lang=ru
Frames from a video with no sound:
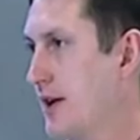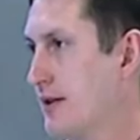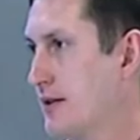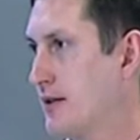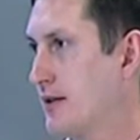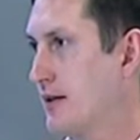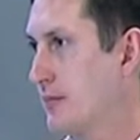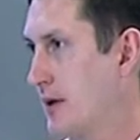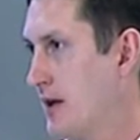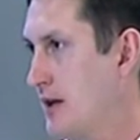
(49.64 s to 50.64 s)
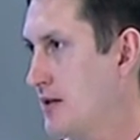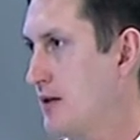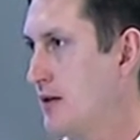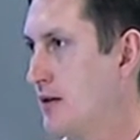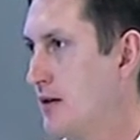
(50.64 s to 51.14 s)
ряд
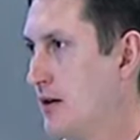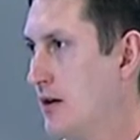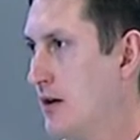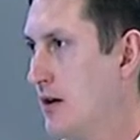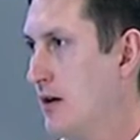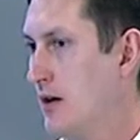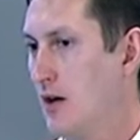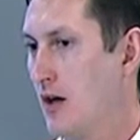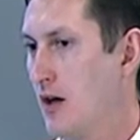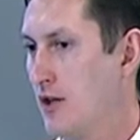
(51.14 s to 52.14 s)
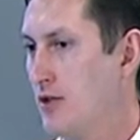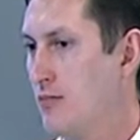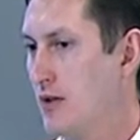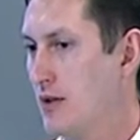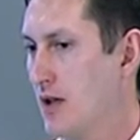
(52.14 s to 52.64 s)
понятий. А
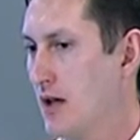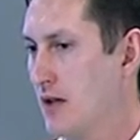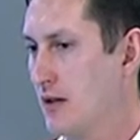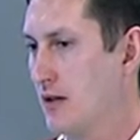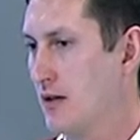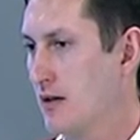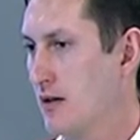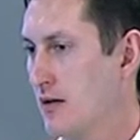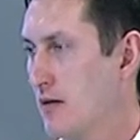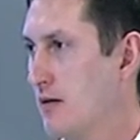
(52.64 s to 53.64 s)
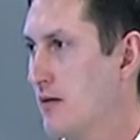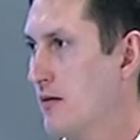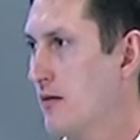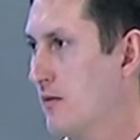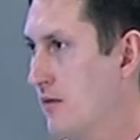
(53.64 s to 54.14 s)
именно это
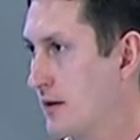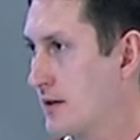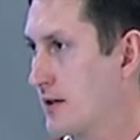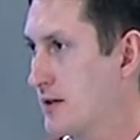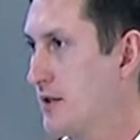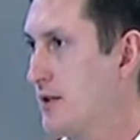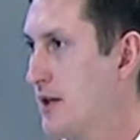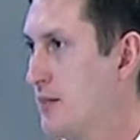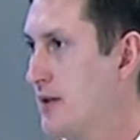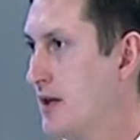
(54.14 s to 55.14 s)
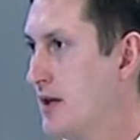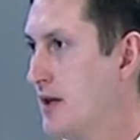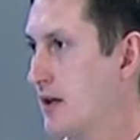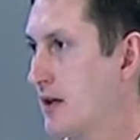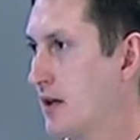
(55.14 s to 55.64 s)
факторы среды
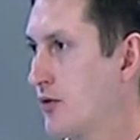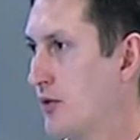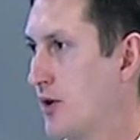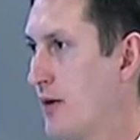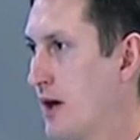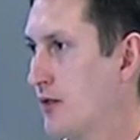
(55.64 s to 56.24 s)
обитания, к которым uh -huh.